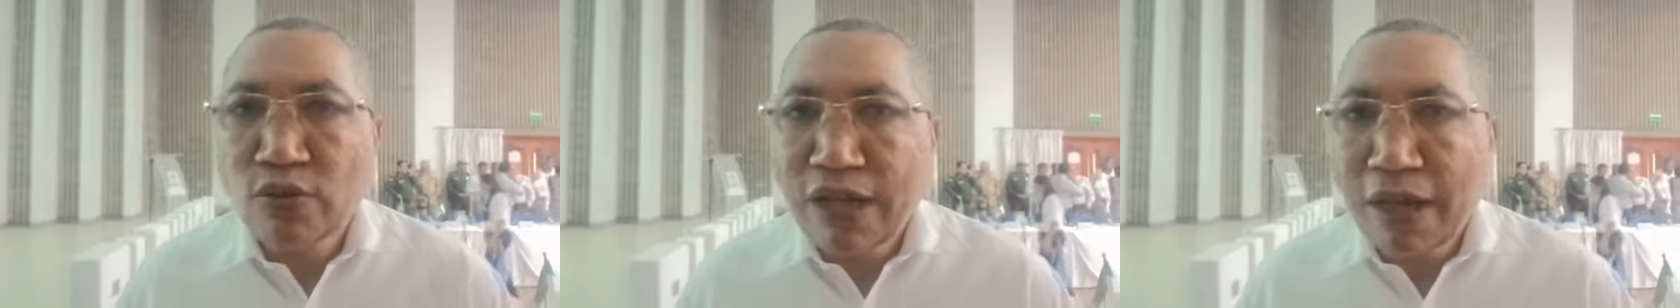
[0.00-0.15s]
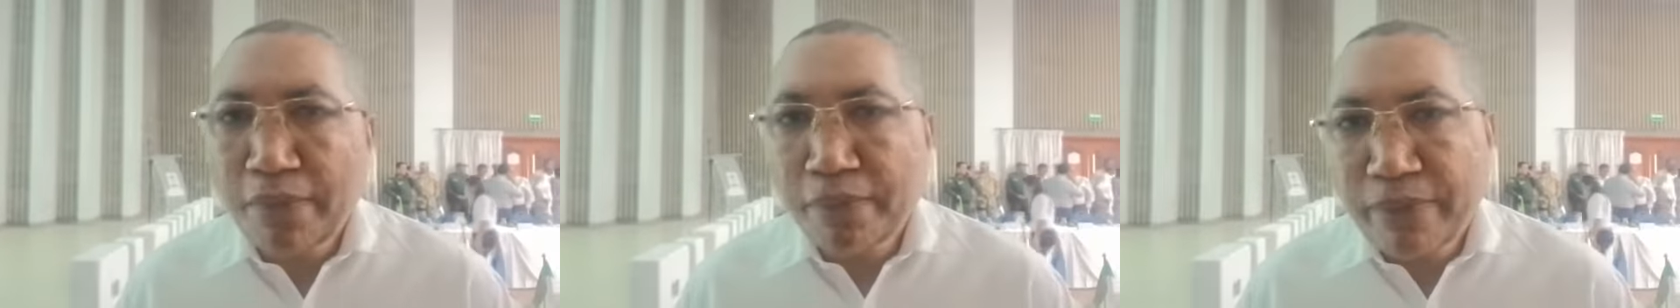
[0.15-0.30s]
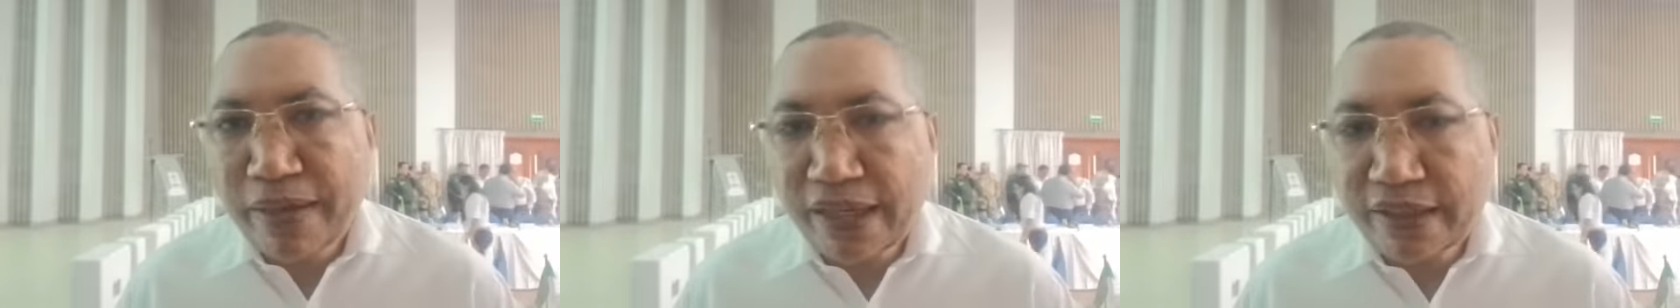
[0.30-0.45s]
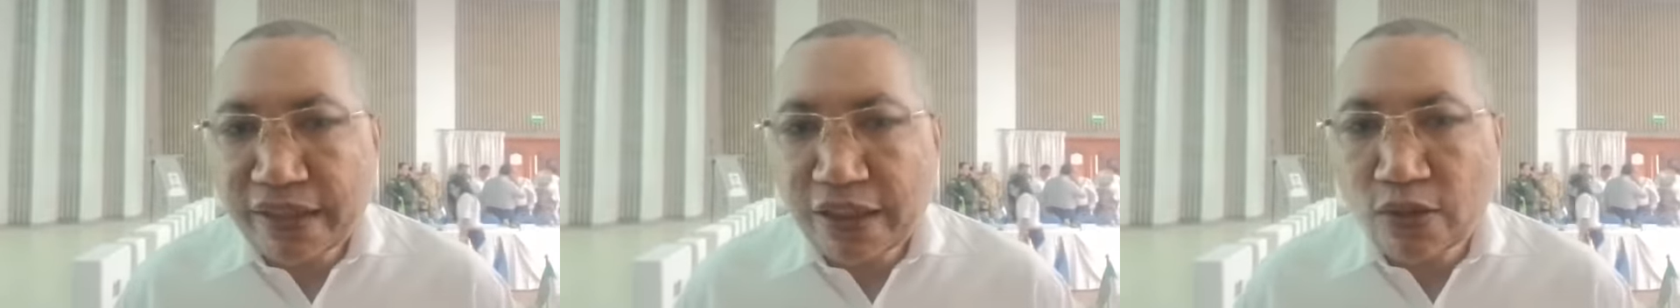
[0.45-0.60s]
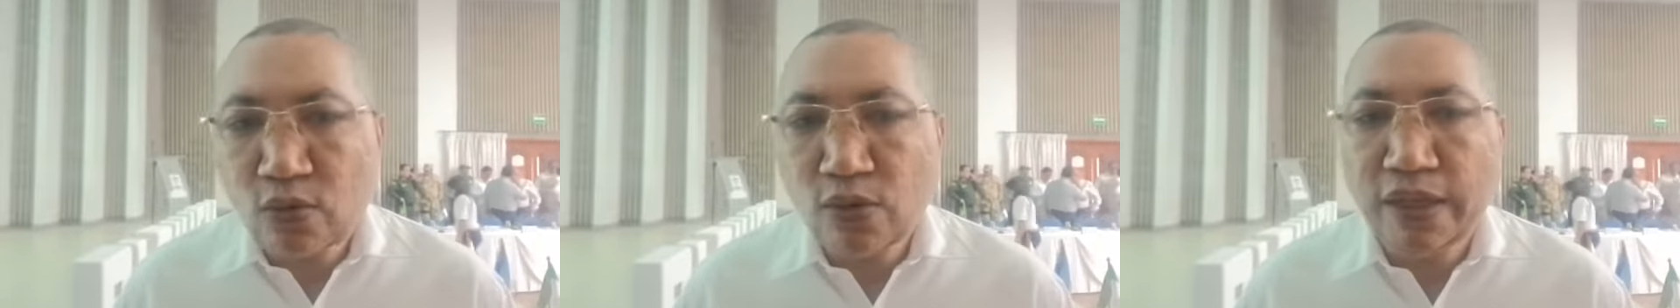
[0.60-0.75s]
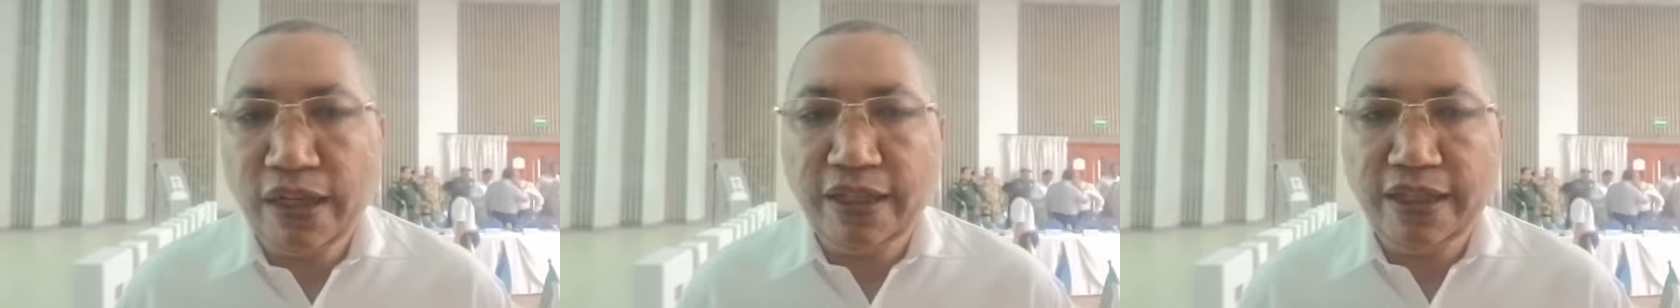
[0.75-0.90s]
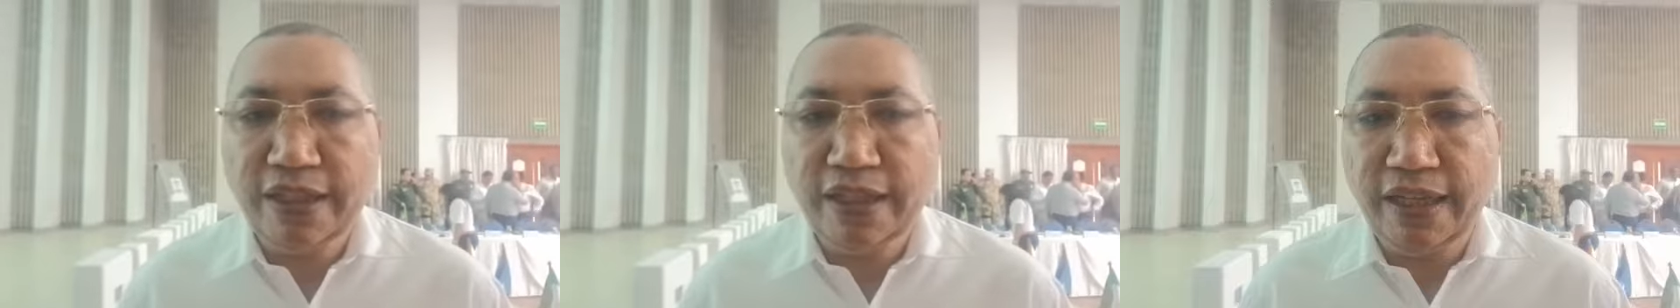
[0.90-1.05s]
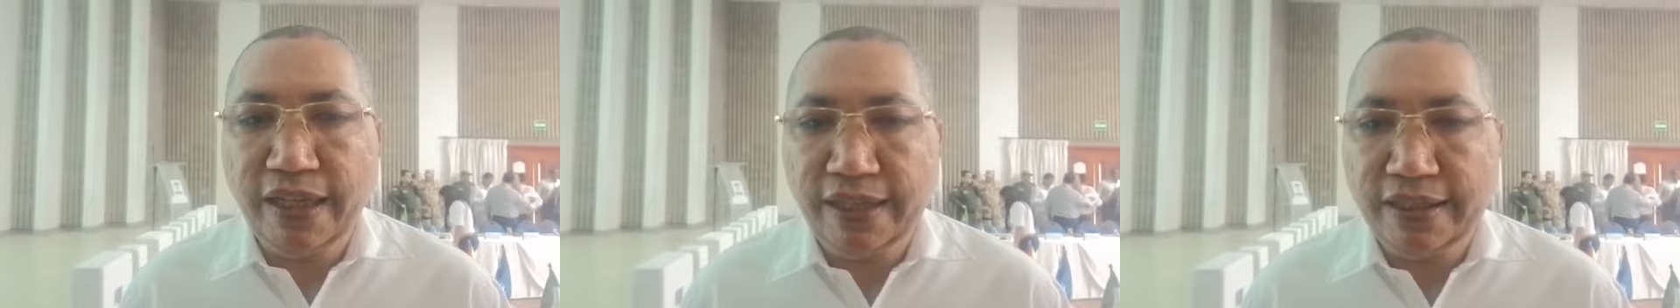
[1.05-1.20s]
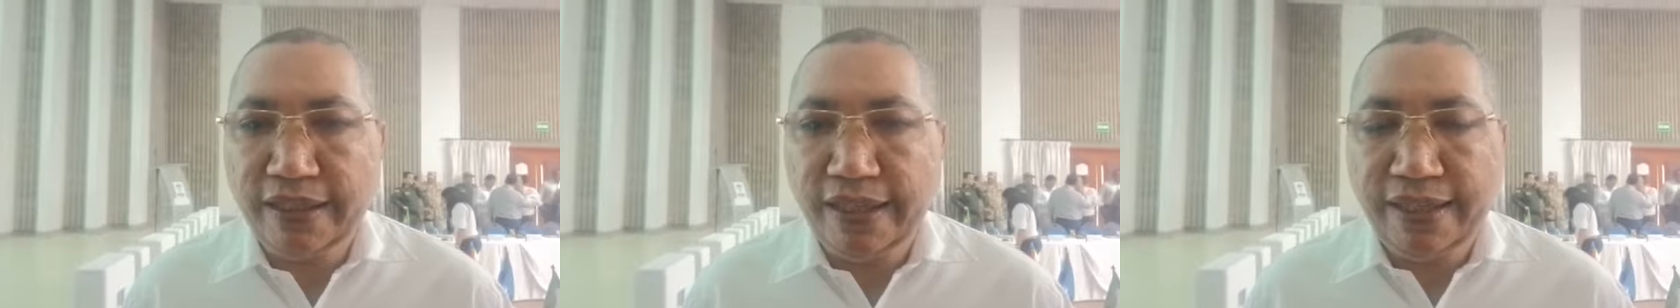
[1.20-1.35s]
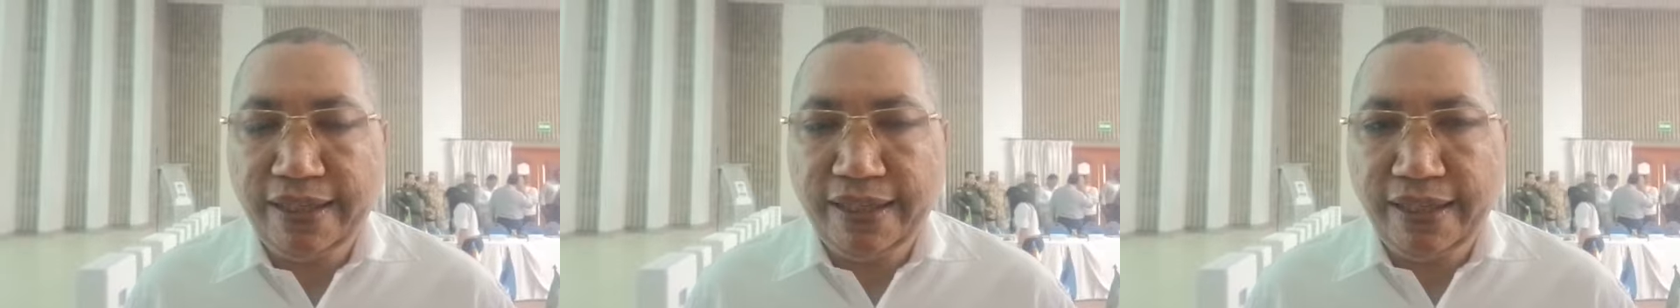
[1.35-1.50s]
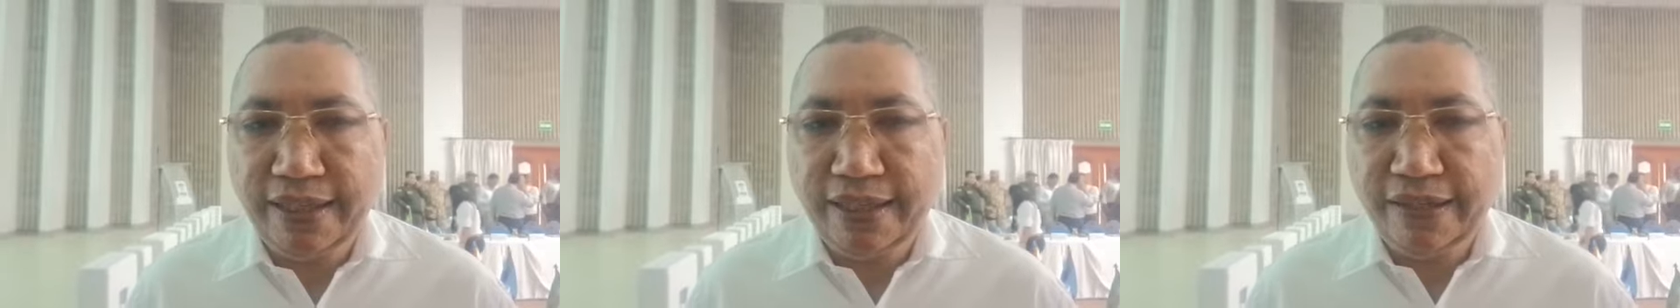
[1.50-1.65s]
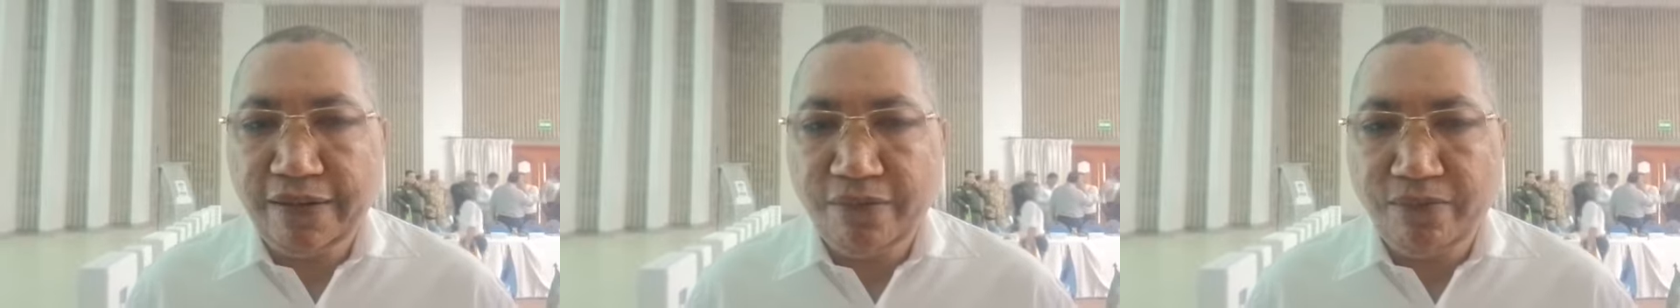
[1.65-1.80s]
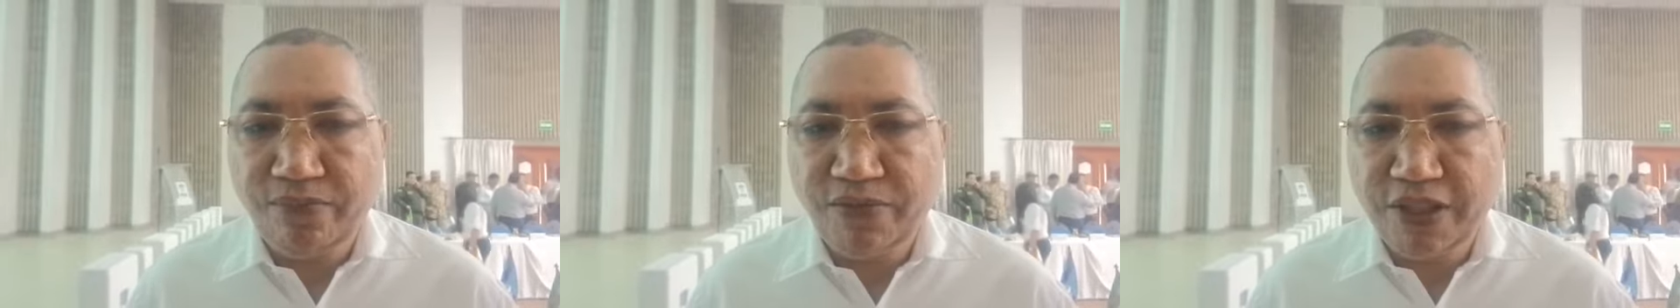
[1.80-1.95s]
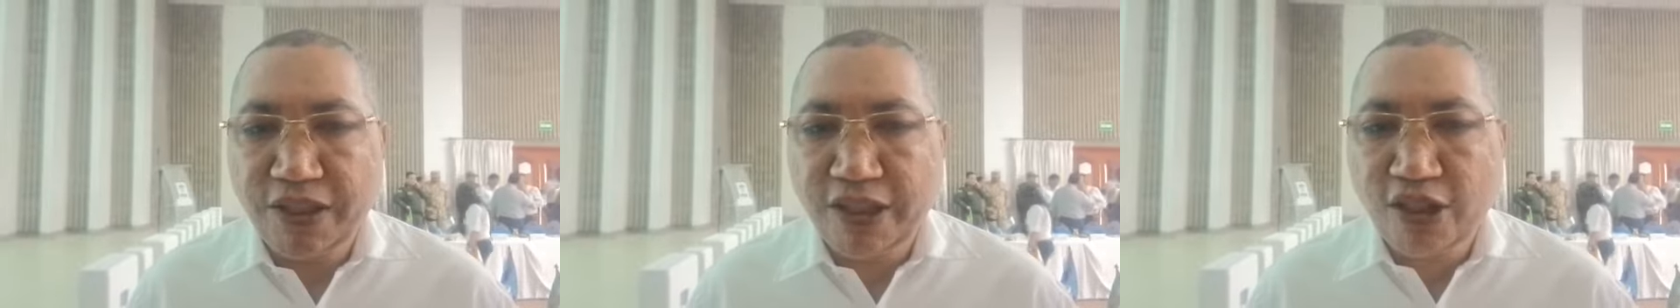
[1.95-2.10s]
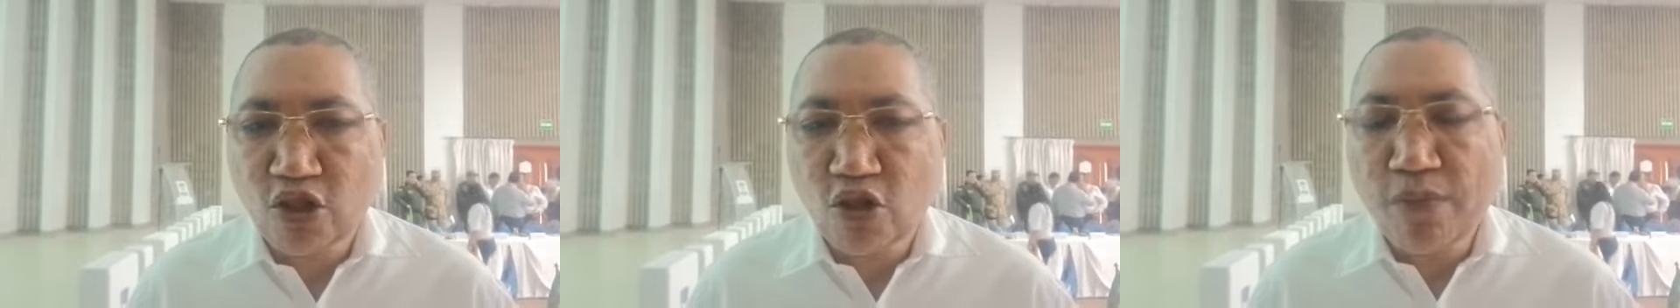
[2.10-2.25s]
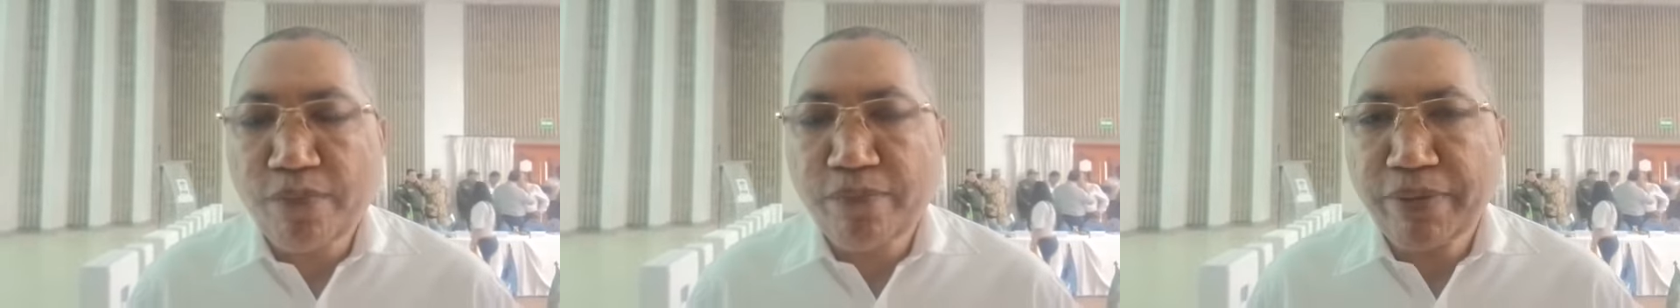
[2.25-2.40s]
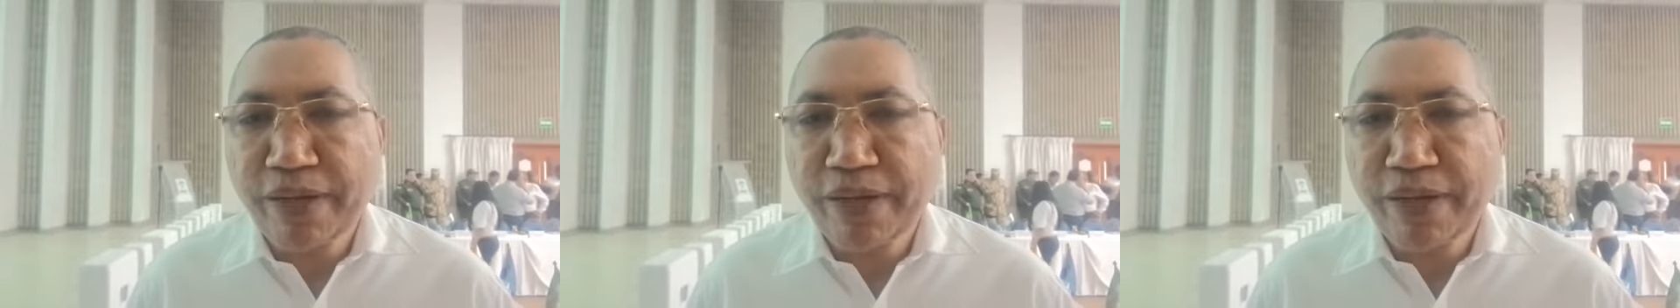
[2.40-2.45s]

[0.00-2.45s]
eh, tenemos una particularidad y es que eh,